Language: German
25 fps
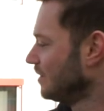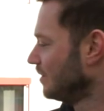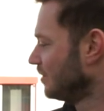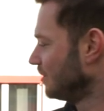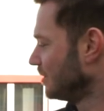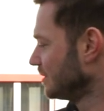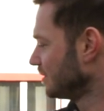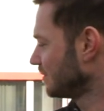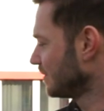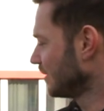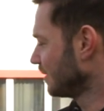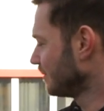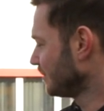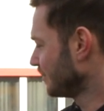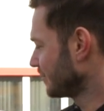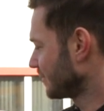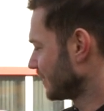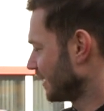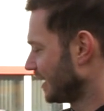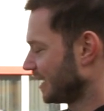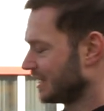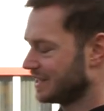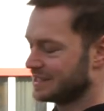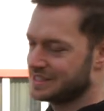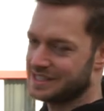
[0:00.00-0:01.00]
Und wir haben auf
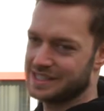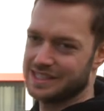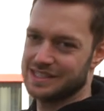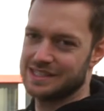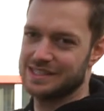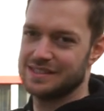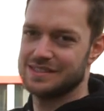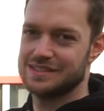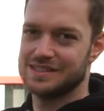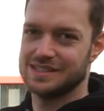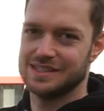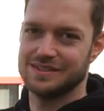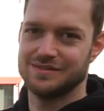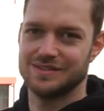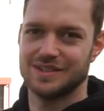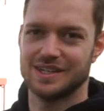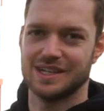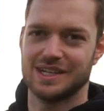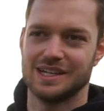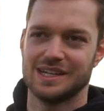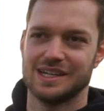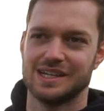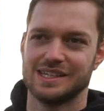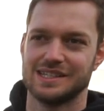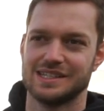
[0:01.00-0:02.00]
der anderen Seite, sehen wir
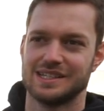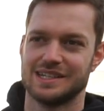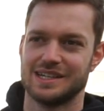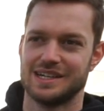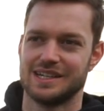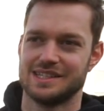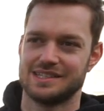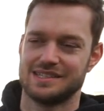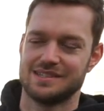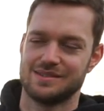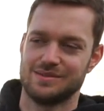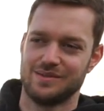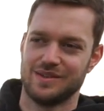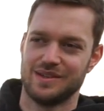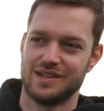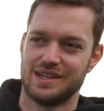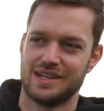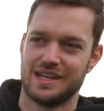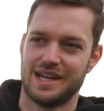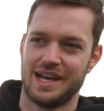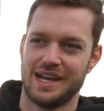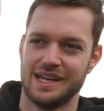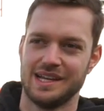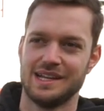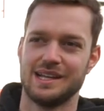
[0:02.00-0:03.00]
dann gleich ein Rad, das wir
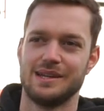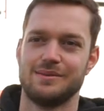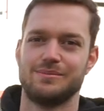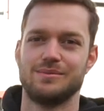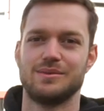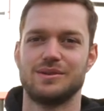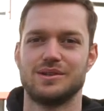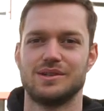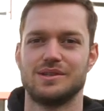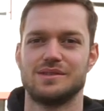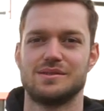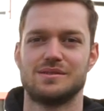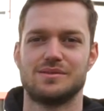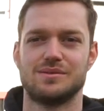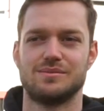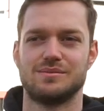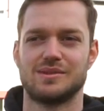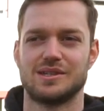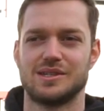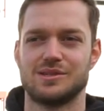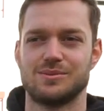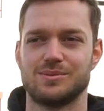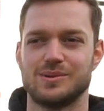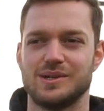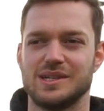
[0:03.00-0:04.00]
einklappen können zum
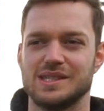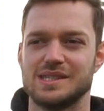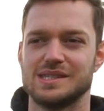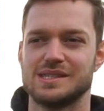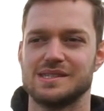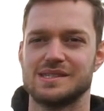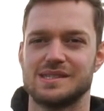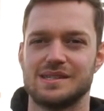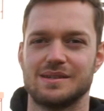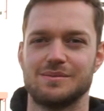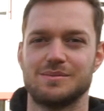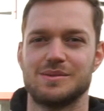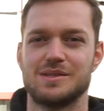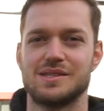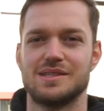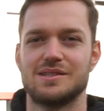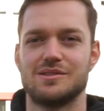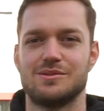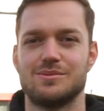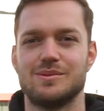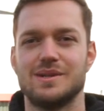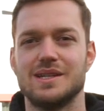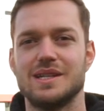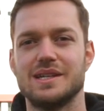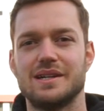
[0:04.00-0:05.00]
Transport. Das ist dann ein bisschen
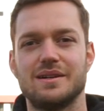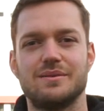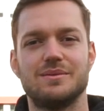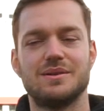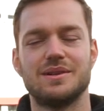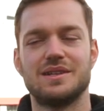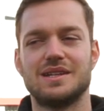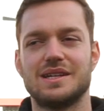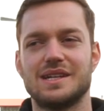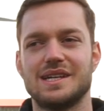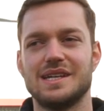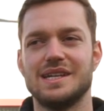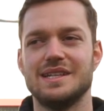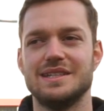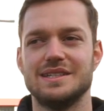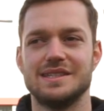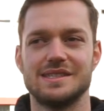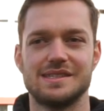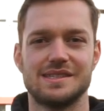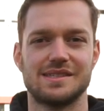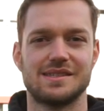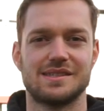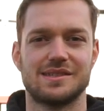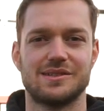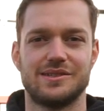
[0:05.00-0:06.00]
schmäler, aber in der Regel
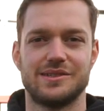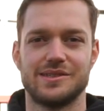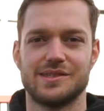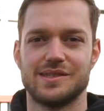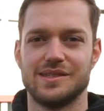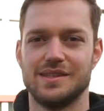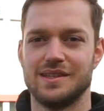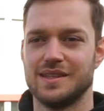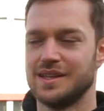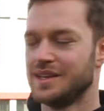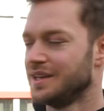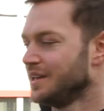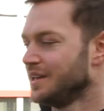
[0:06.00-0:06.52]
ist es draußen.